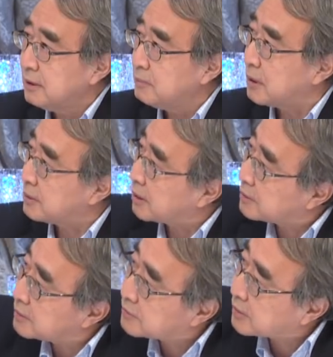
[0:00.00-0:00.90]
まあ、だから
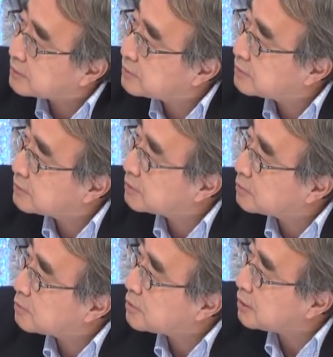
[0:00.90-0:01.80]
ですからずっと
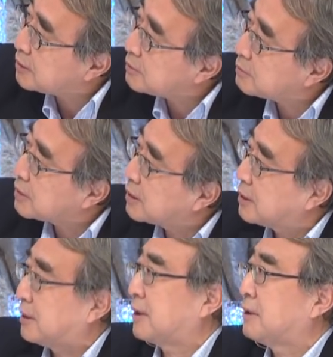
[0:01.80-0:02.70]
どちらかというと円
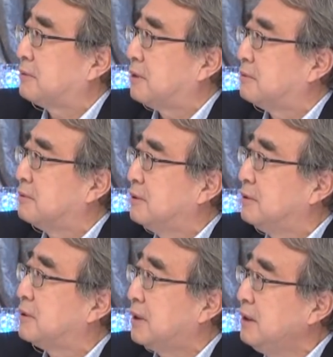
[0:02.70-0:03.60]
が高くなる
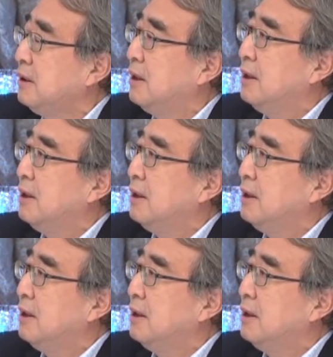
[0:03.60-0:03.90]
ですね、